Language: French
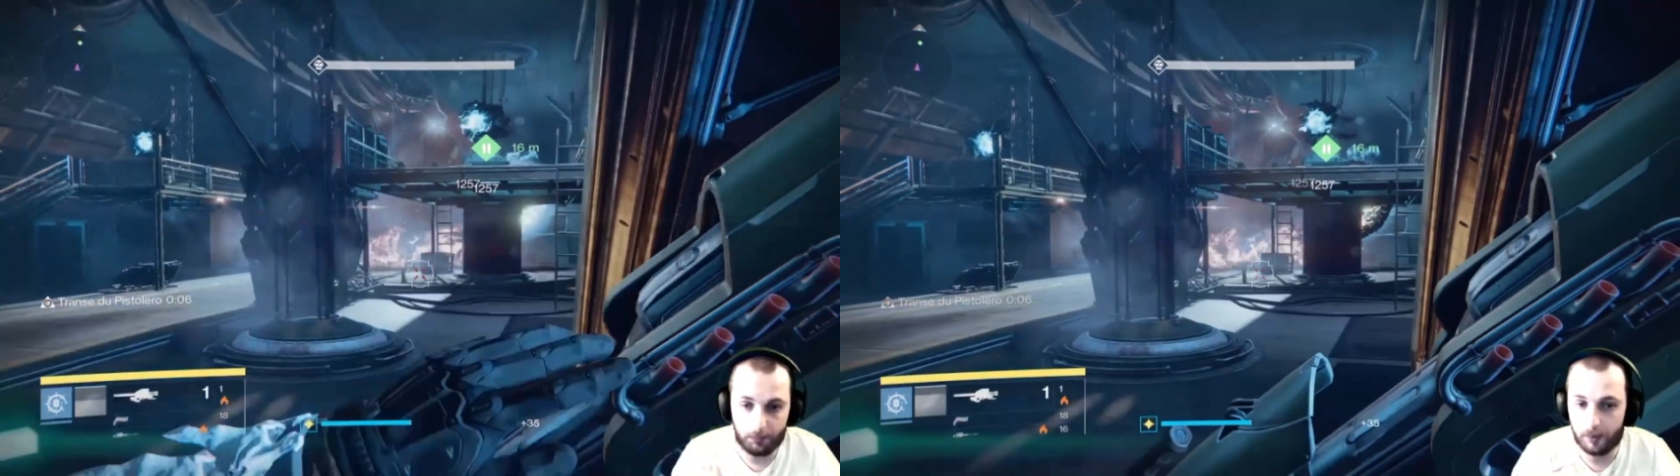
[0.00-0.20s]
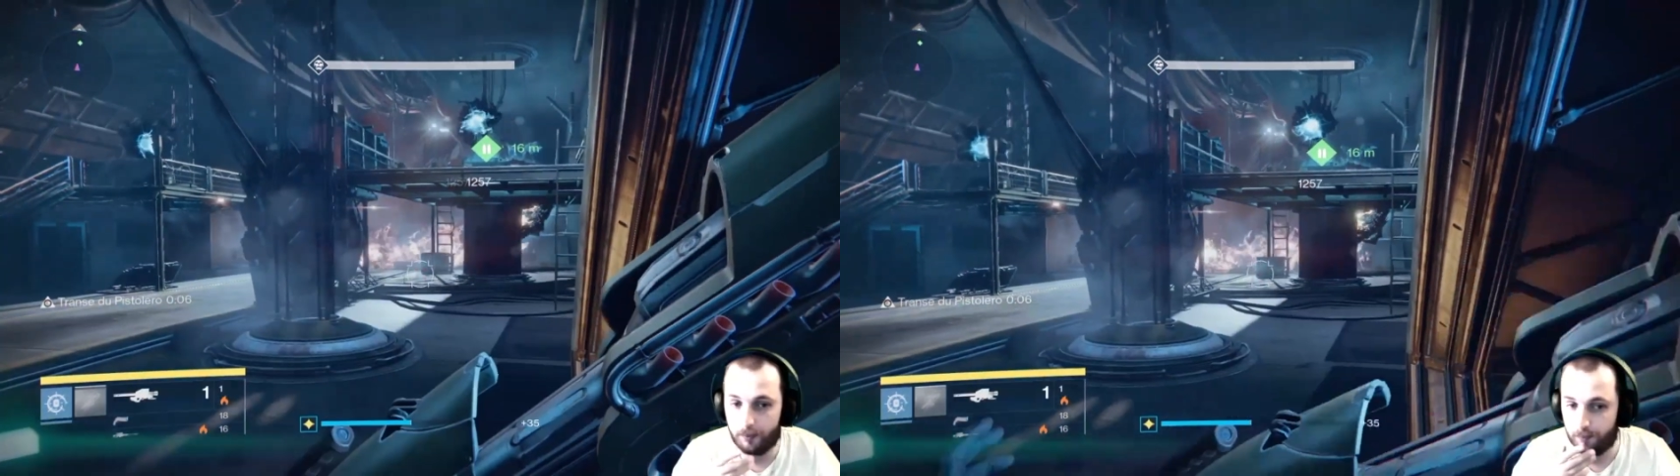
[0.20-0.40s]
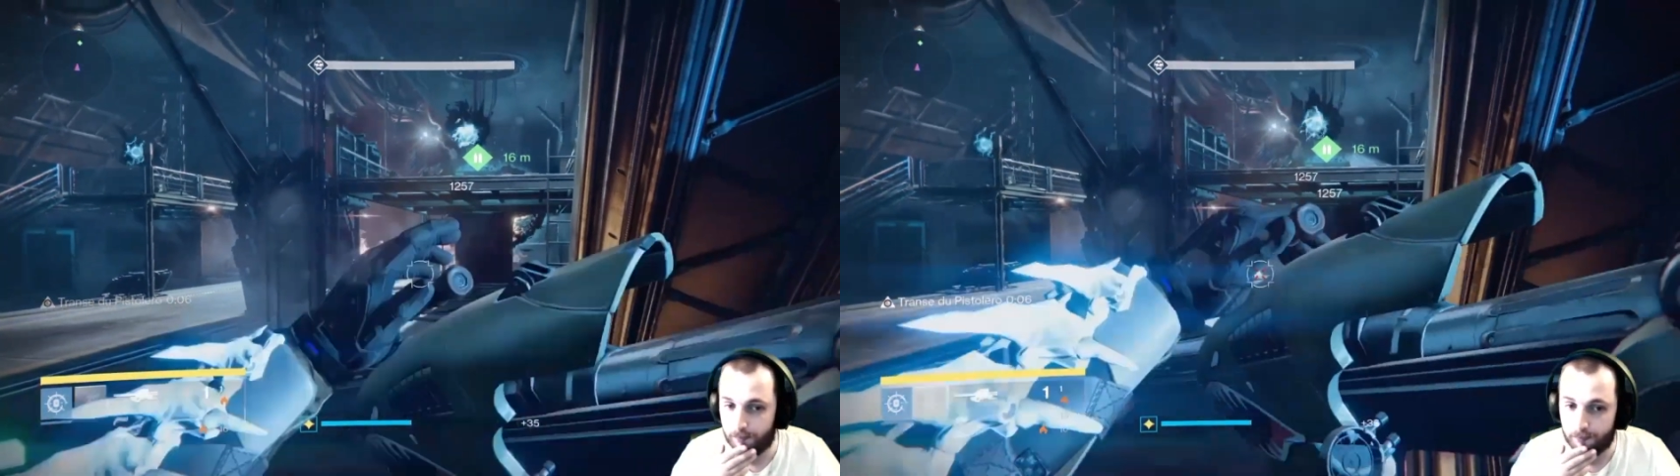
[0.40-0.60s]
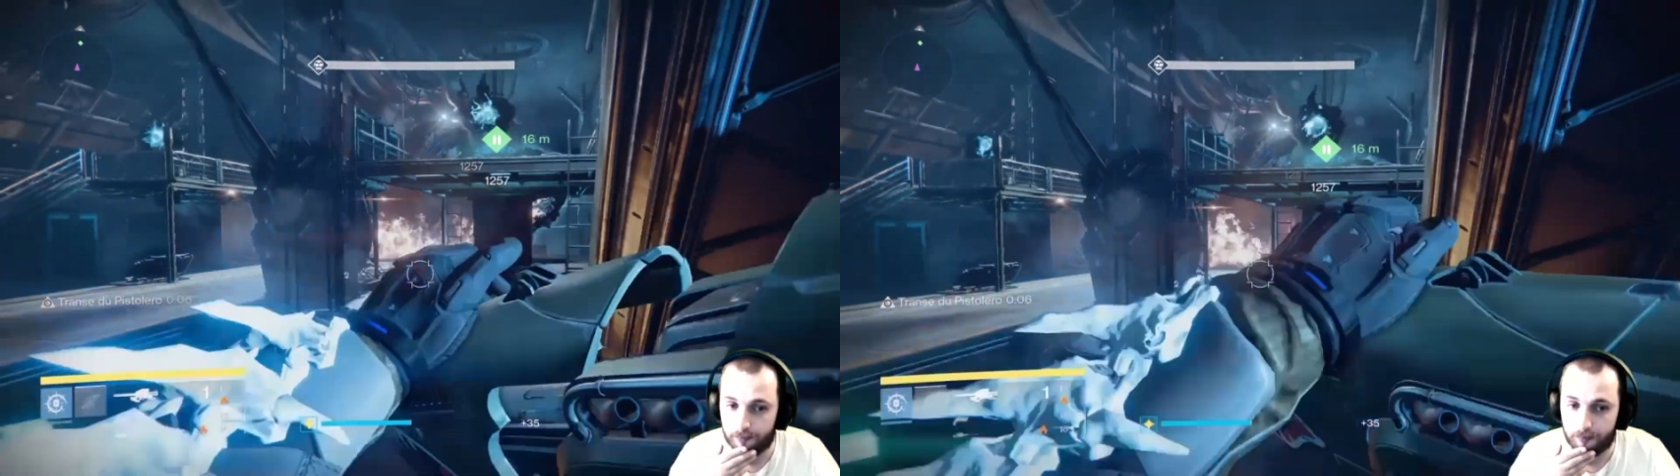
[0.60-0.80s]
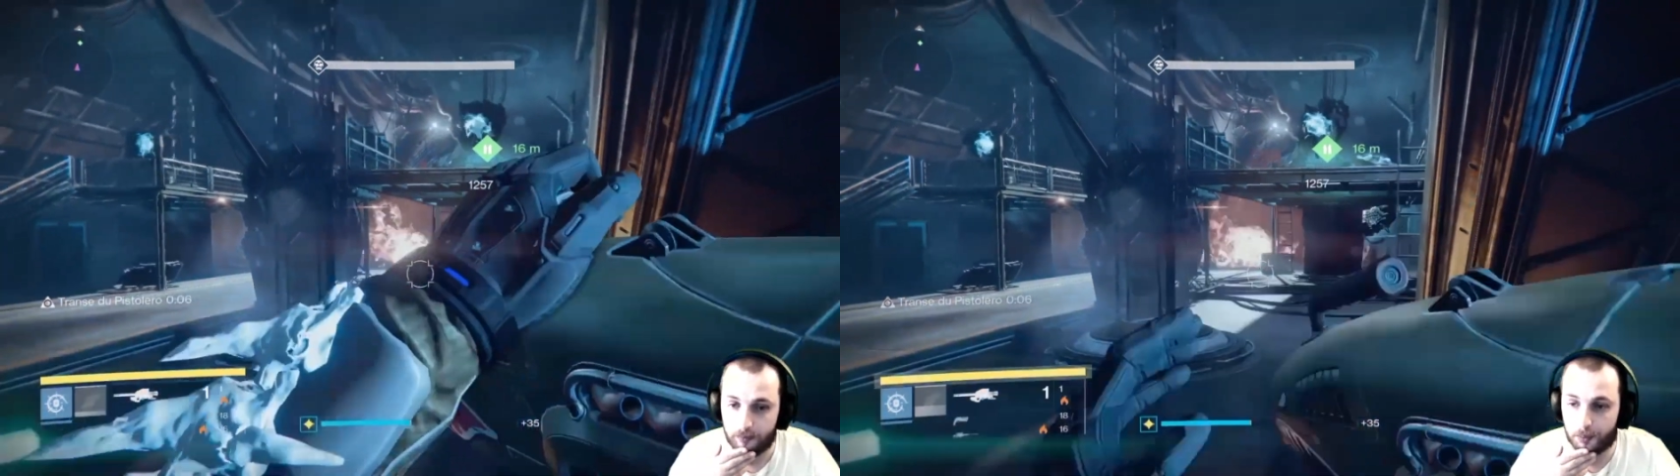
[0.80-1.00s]
Je sais pas.
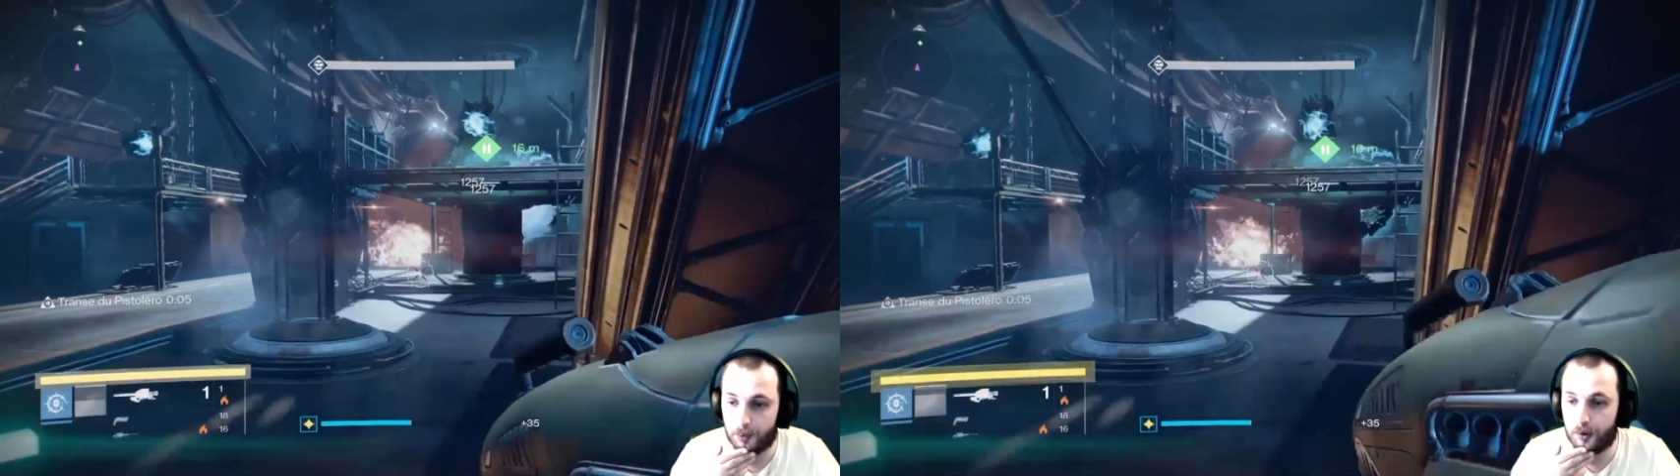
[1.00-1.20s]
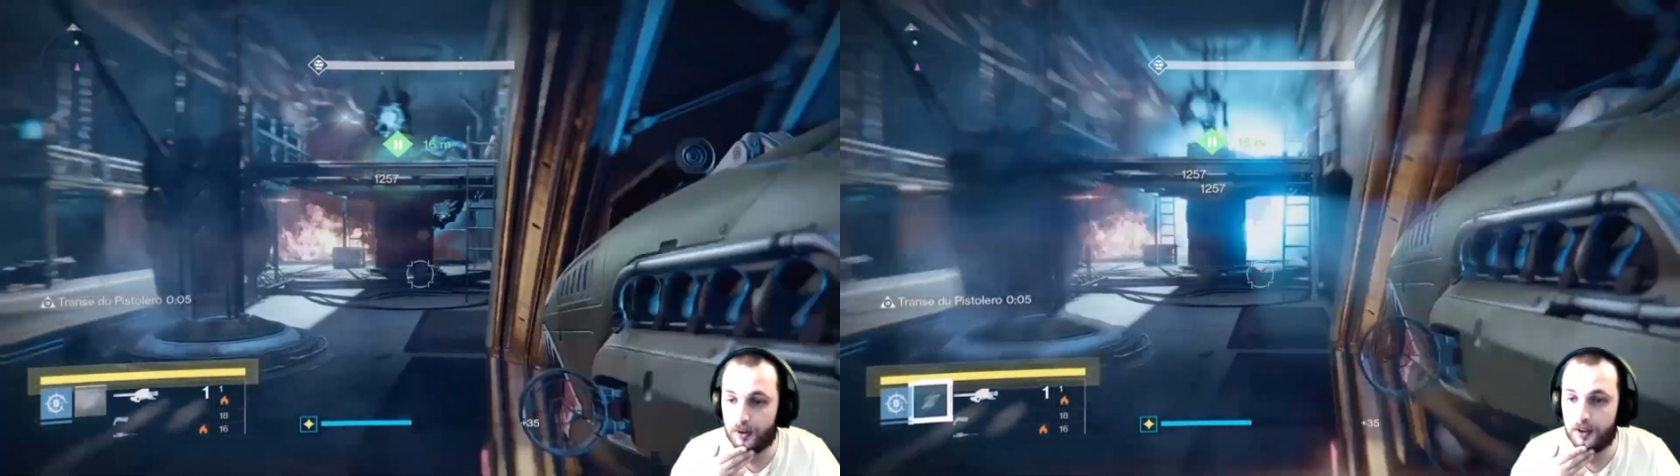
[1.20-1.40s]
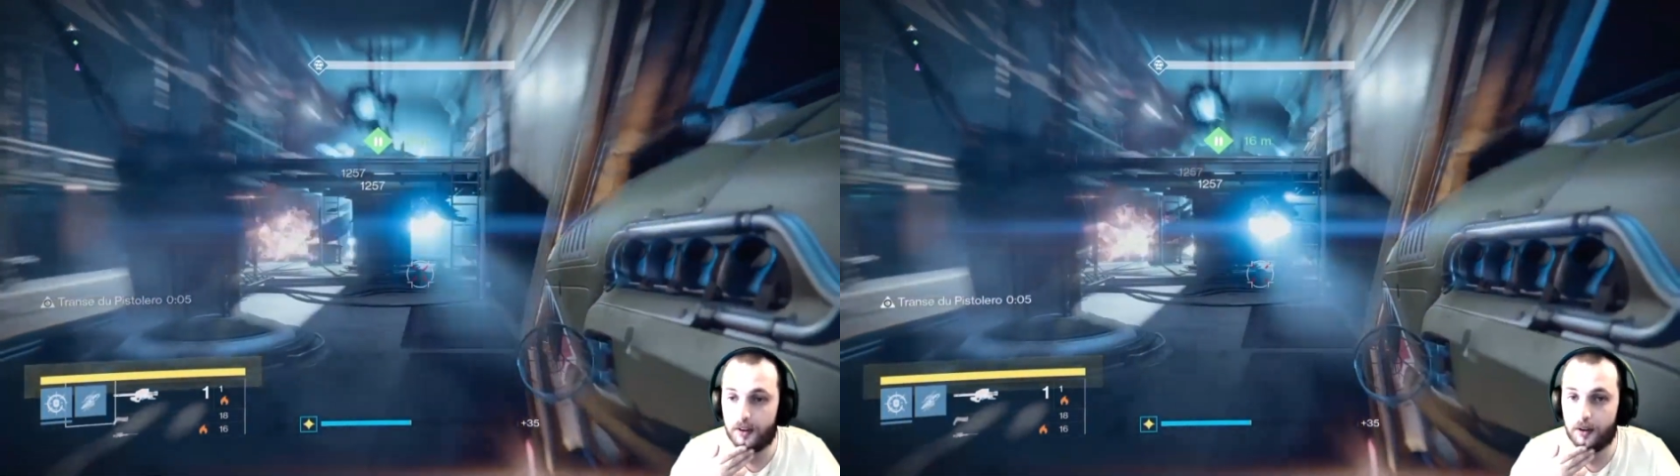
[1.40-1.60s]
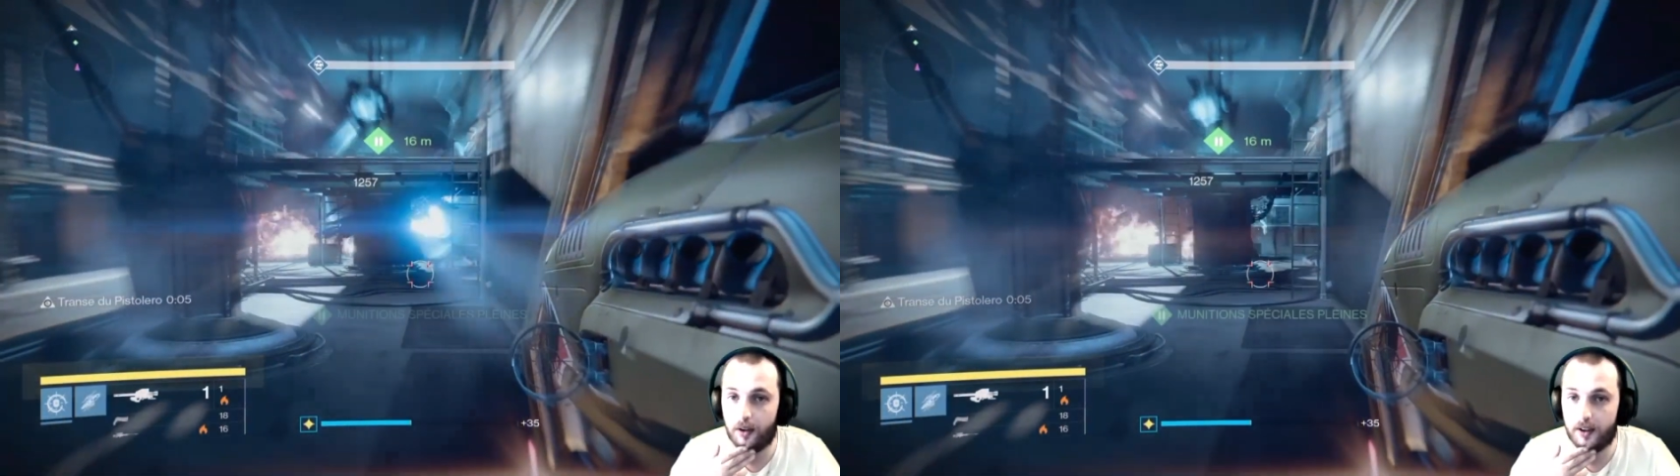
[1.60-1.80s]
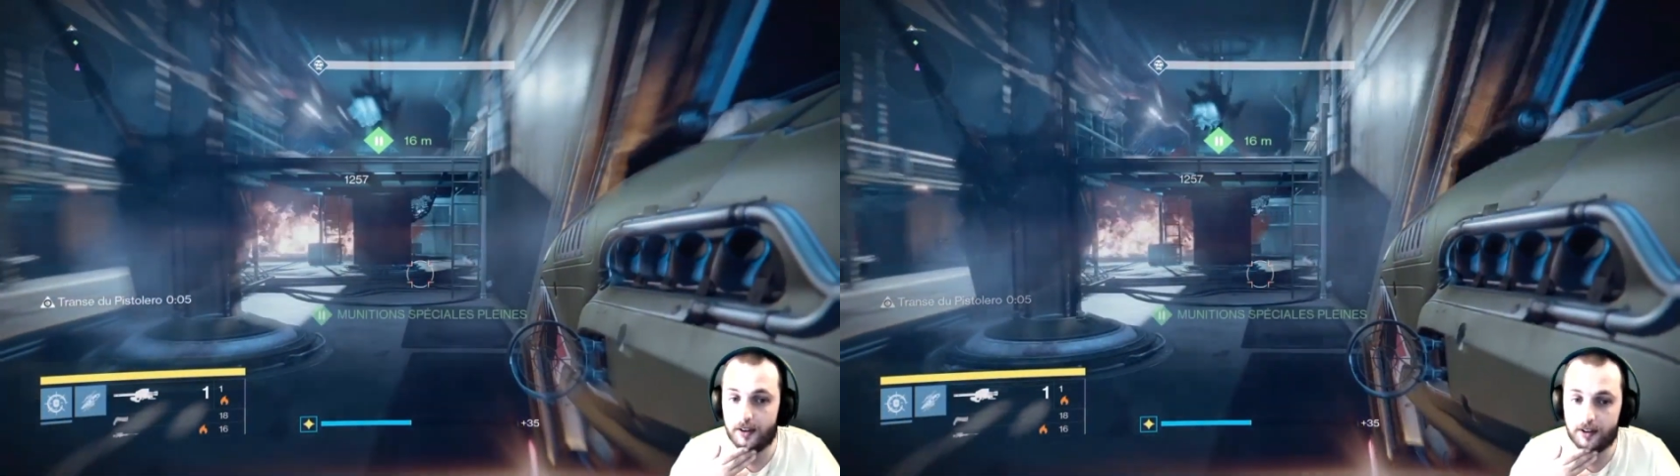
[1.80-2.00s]
Franchement, je suis euh,